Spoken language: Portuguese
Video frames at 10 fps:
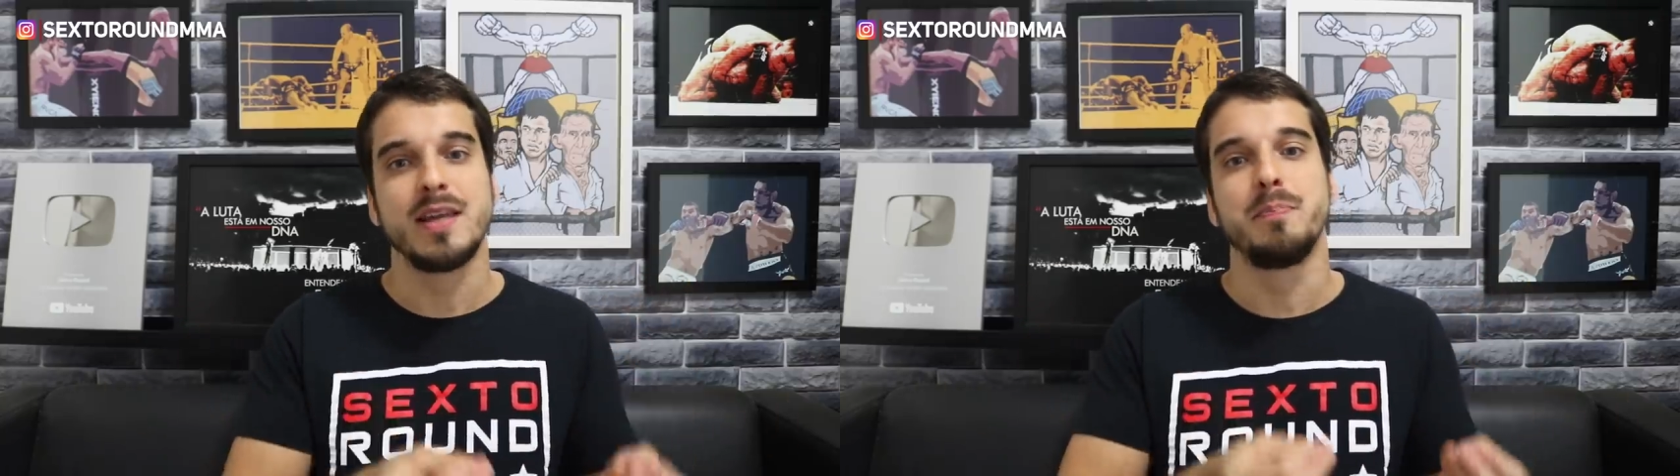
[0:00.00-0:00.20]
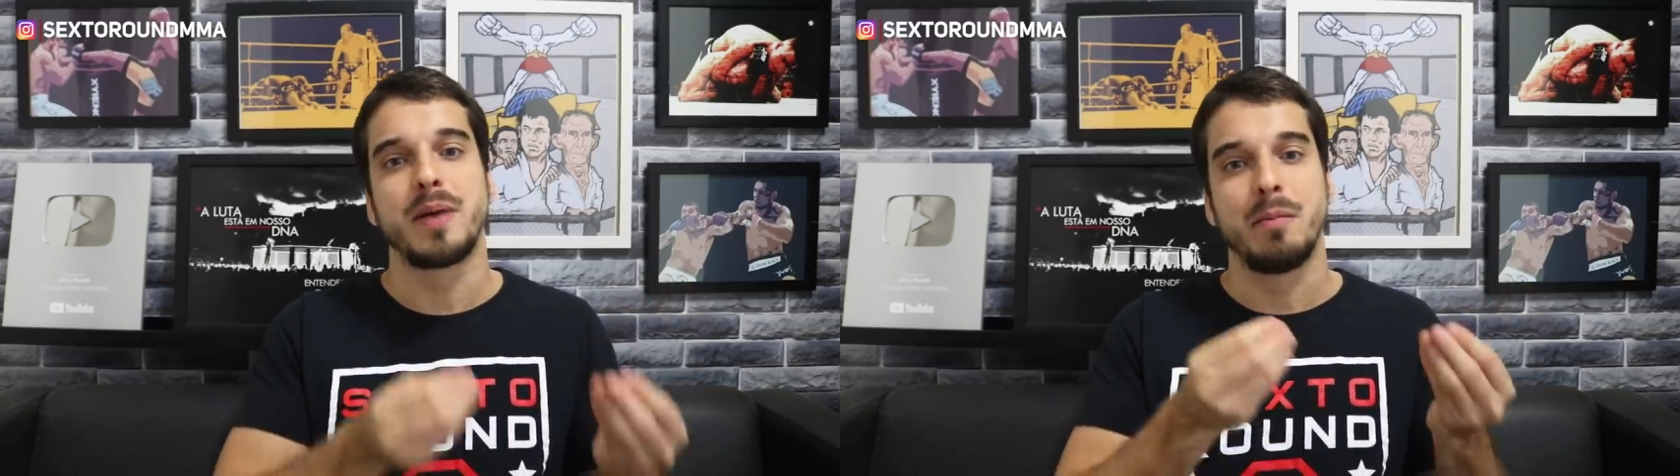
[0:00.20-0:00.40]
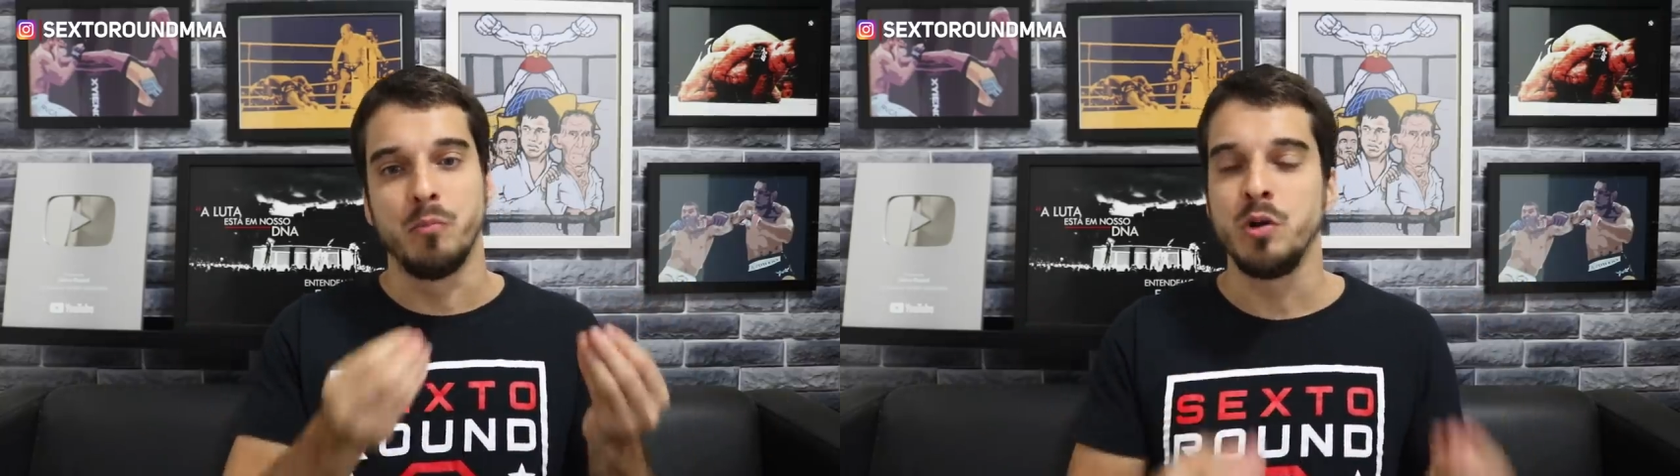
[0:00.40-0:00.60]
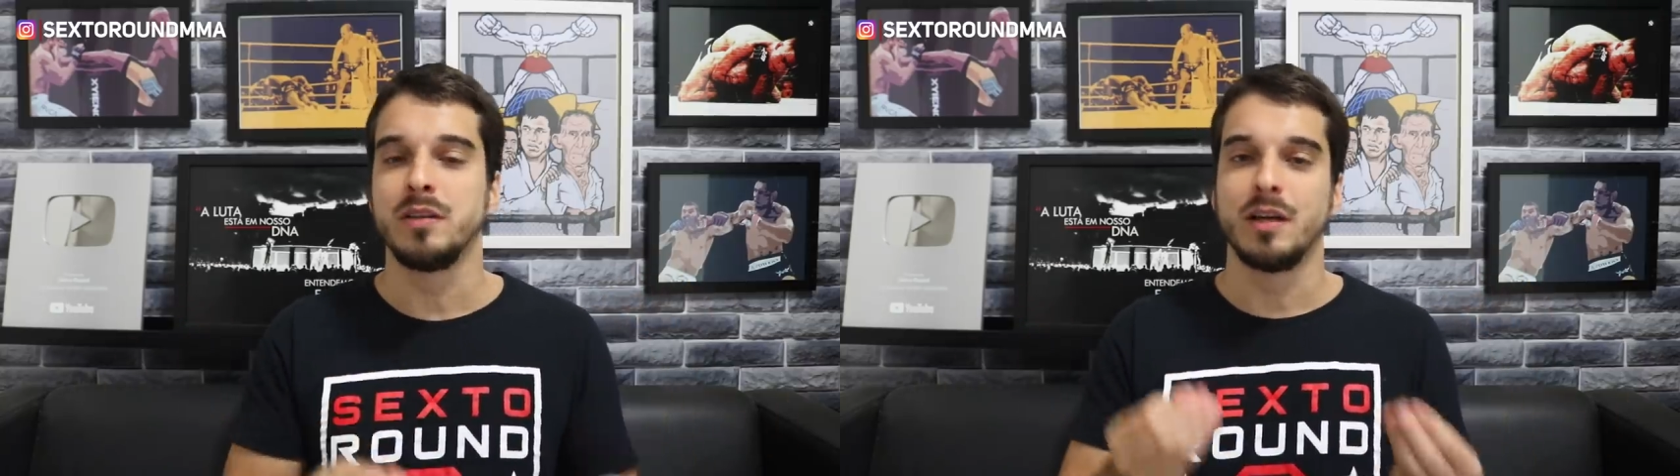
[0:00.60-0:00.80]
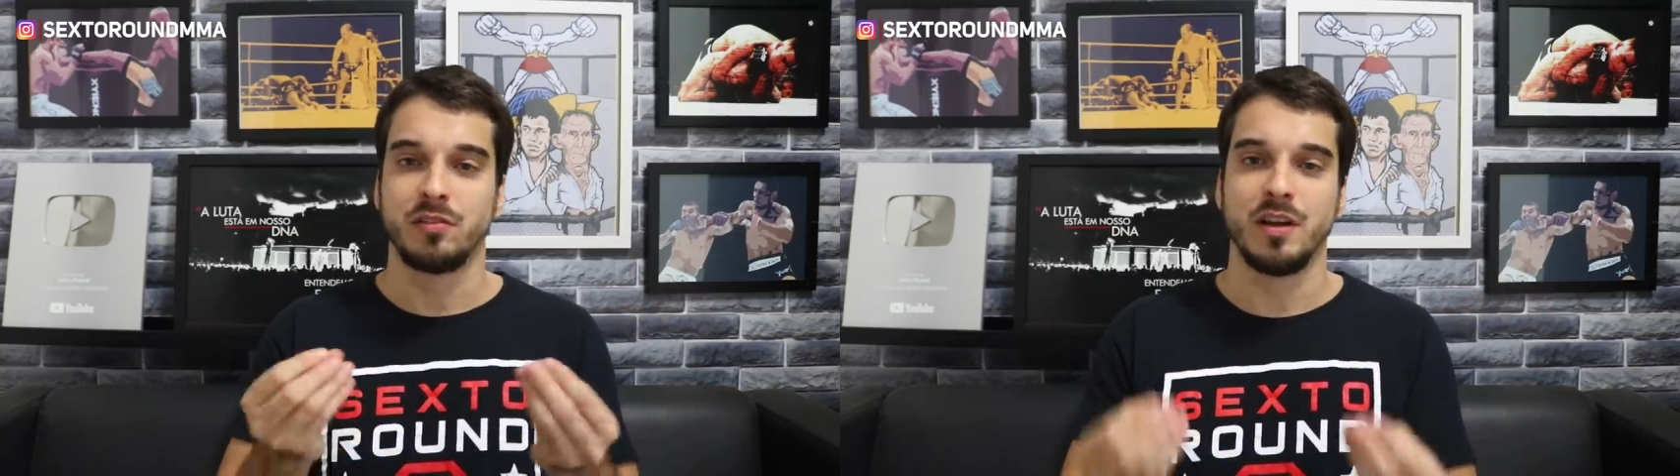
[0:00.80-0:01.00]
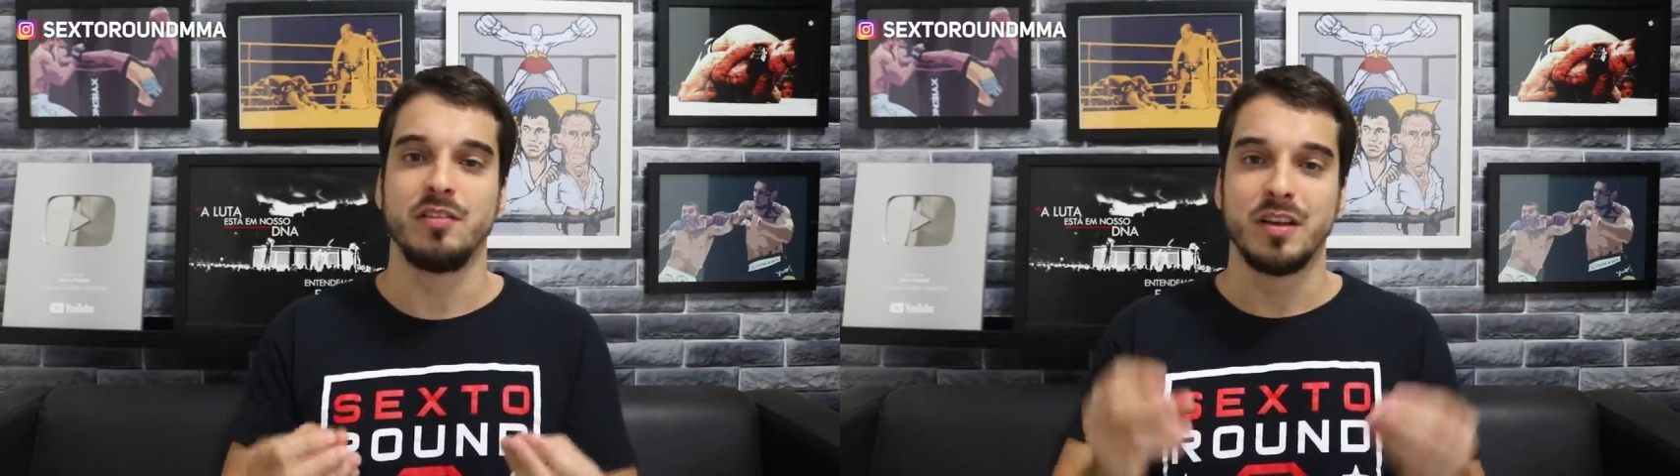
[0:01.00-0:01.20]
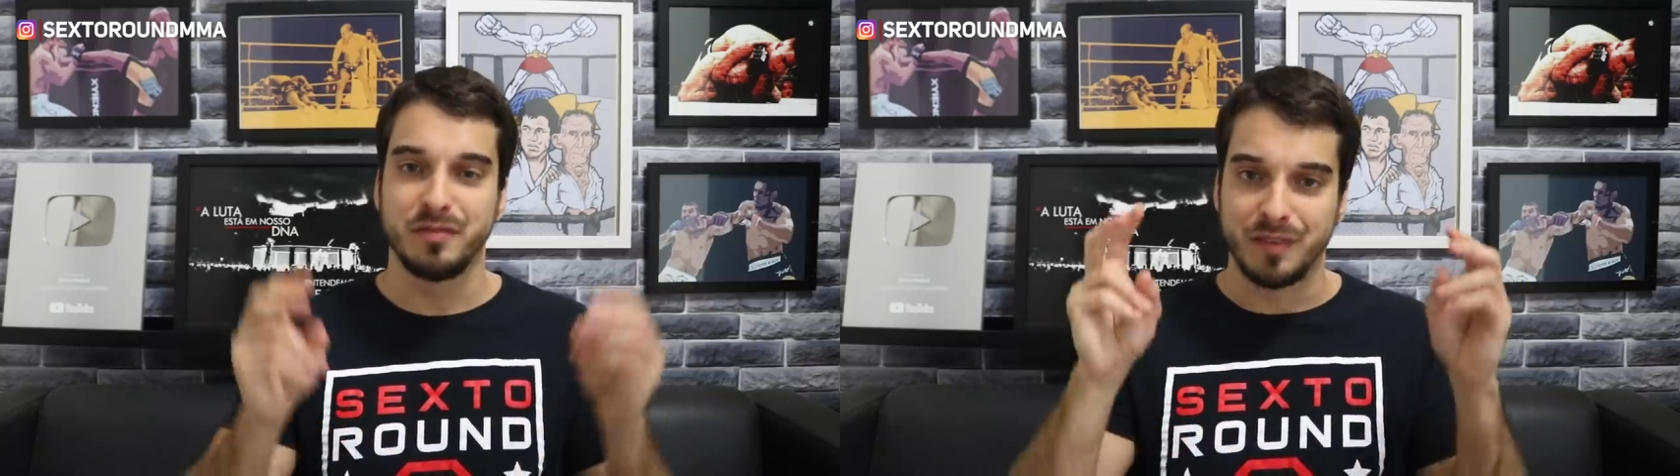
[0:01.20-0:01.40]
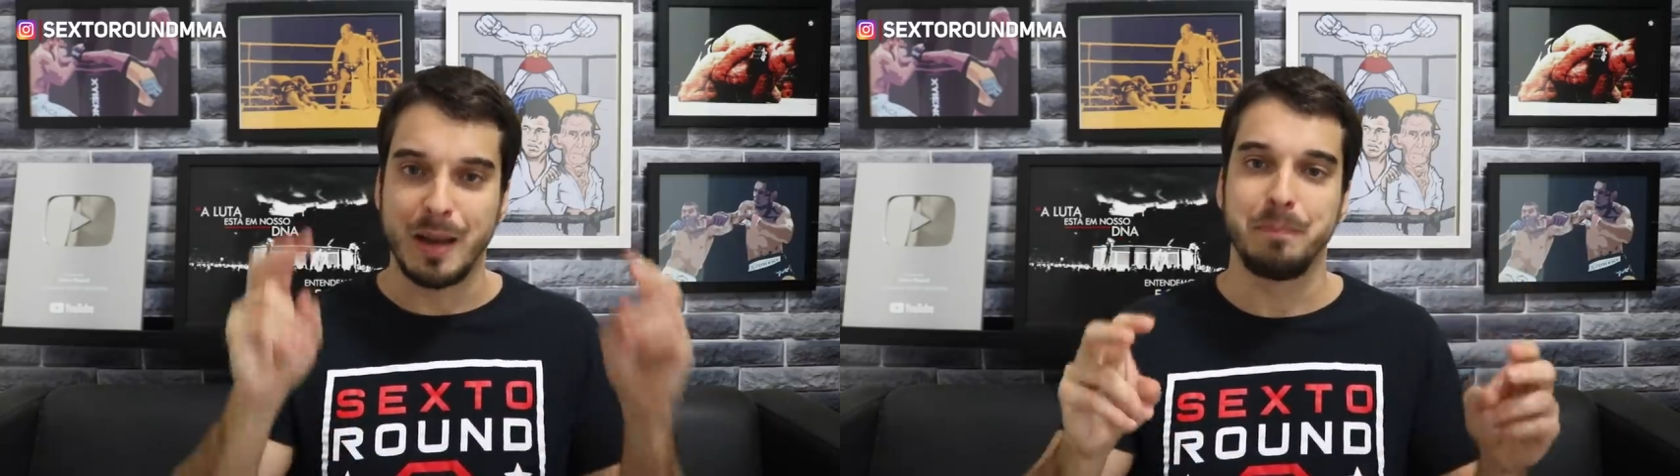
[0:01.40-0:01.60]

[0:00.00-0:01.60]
que para muita gente ele vai